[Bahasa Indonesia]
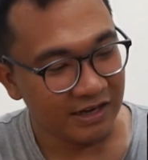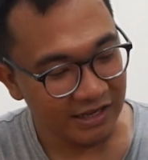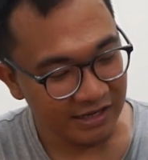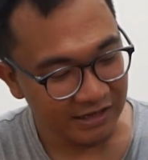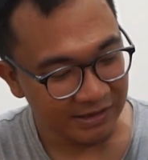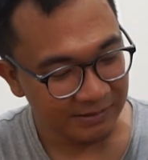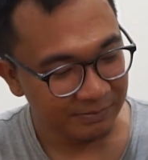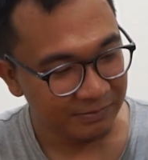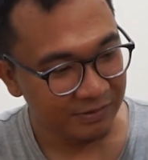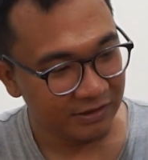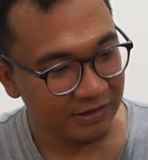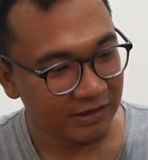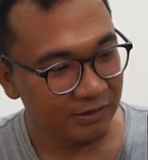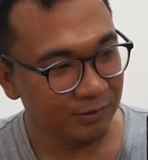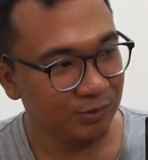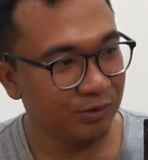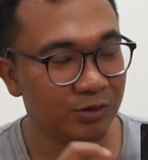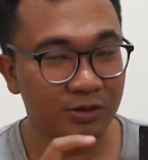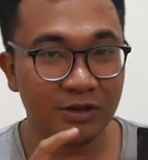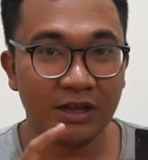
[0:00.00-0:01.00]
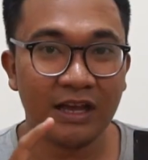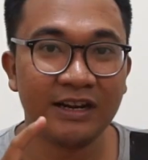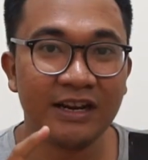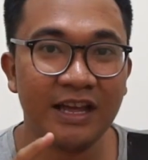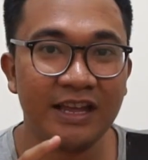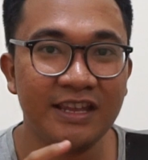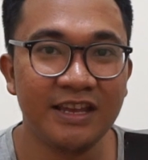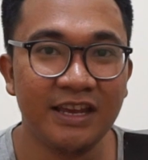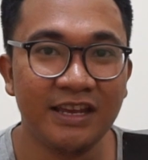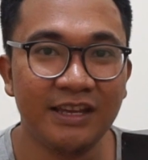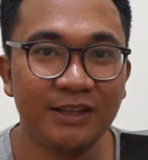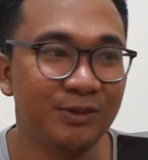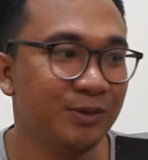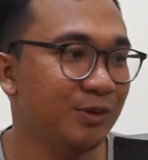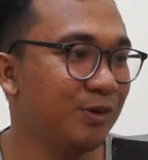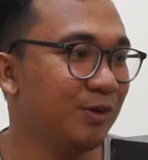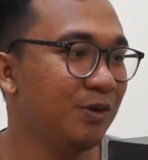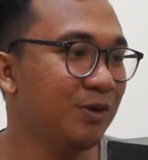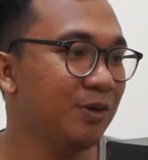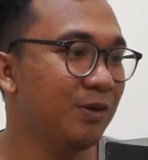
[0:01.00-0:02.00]
Nah, e, untuk harganya
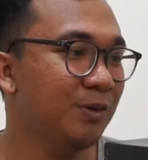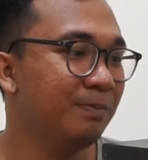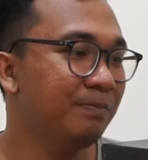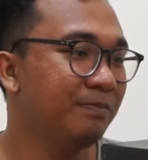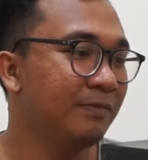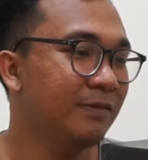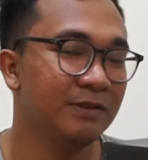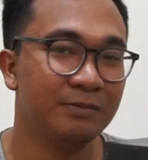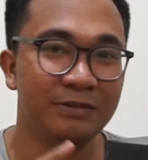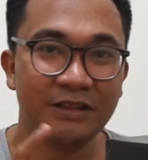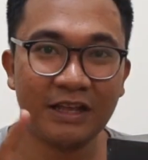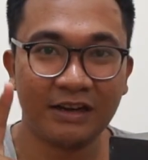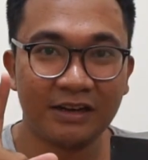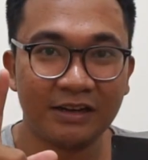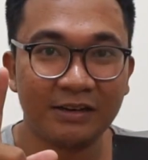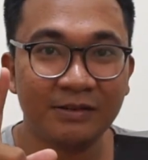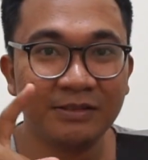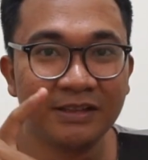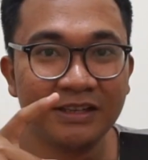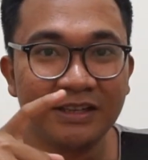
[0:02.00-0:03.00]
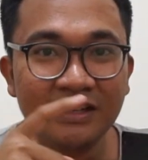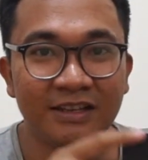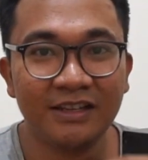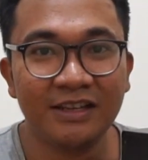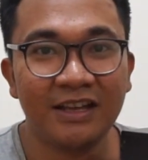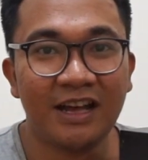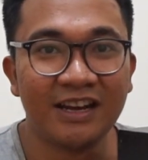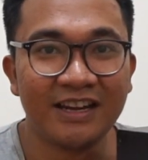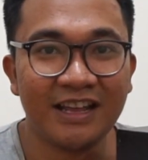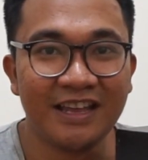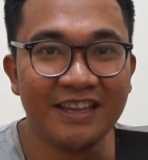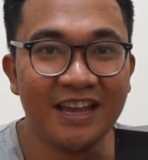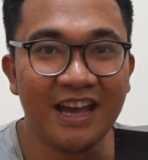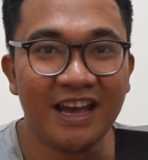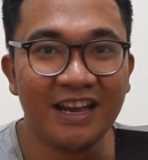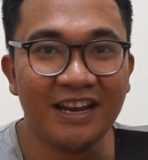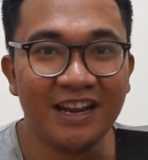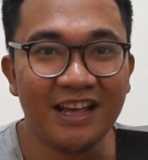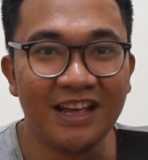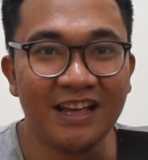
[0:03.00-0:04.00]
itu ntar
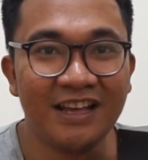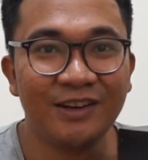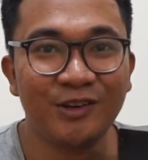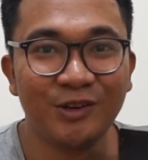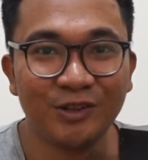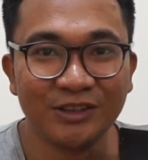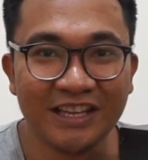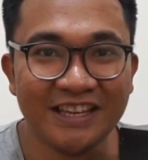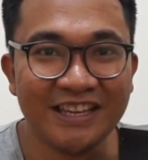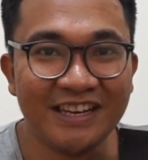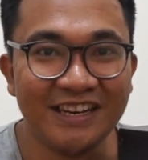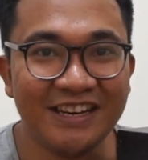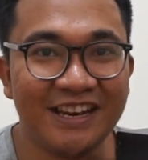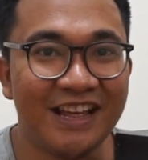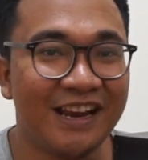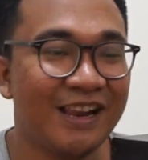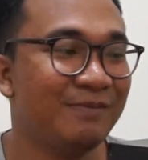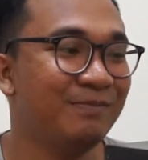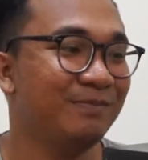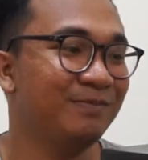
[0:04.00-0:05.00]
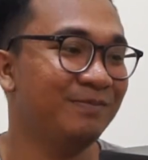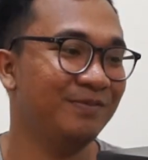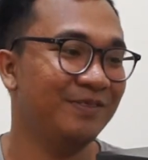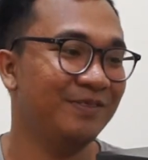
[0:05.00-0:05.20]
harganya ada notanya di dalam.